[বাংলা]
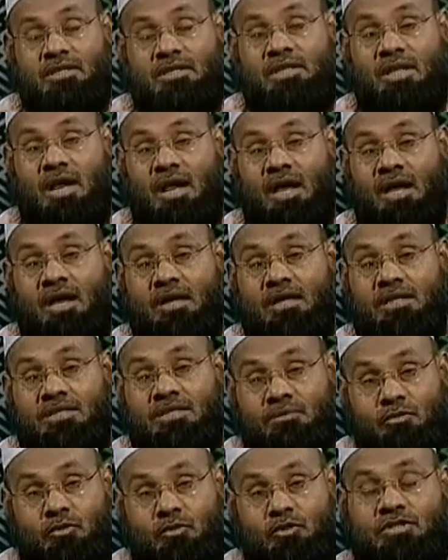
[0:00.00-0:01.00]
তারা এই
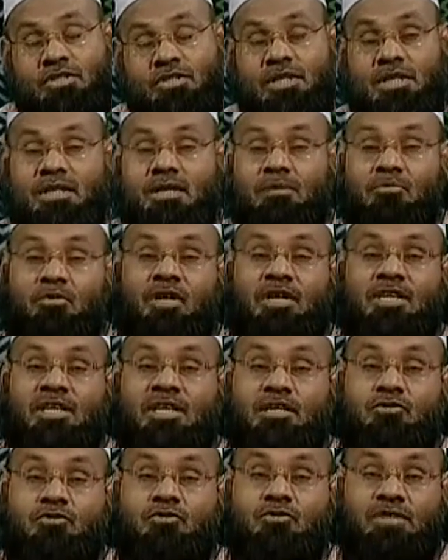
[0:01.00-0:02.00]
যে পড়ছে এটা পড়াটা
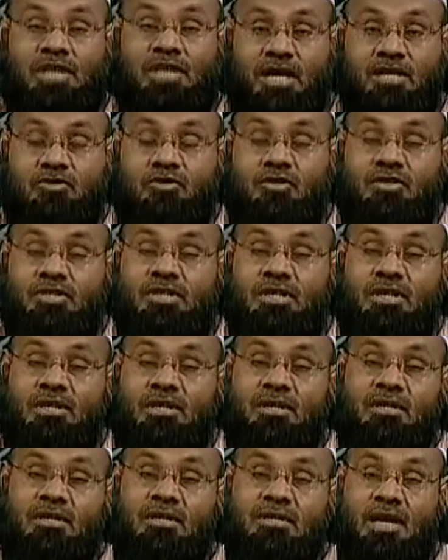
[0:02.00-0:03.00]
তাদের জন্য জায়জ রয়েছে
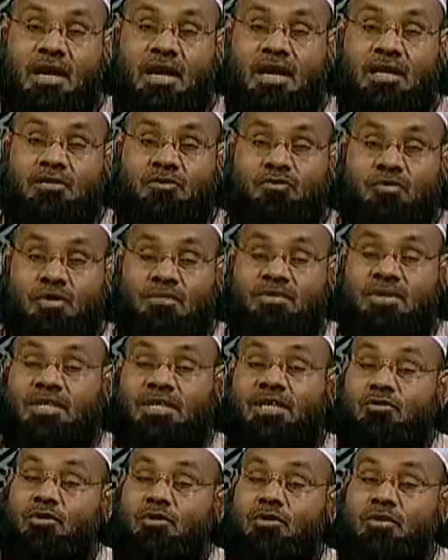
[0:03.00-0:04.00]
তারা সুরে
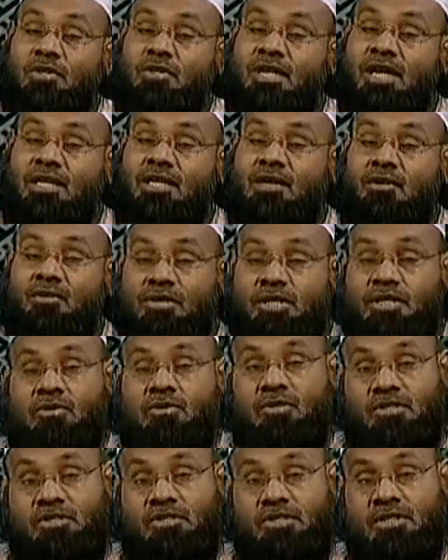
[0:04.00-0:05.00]
ফাতেহা যদি পড়ে থাকে তাহলে ঠিক
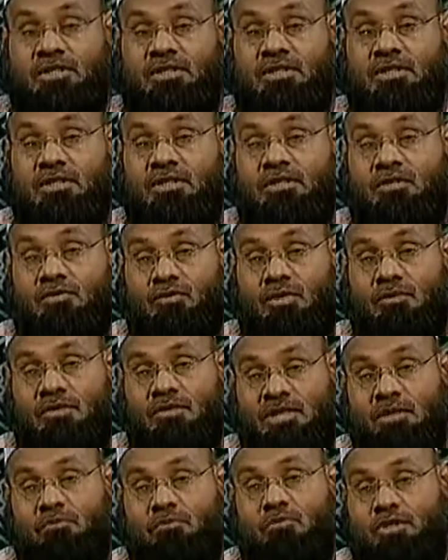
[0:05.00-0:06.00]
করেছেন সুরে
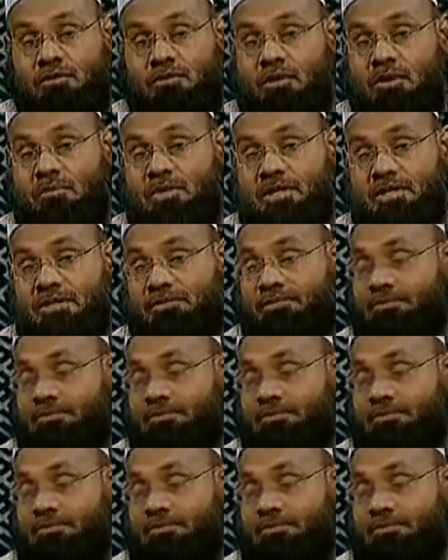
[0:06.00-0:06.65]
ফাতেহা পড়তে পারবেন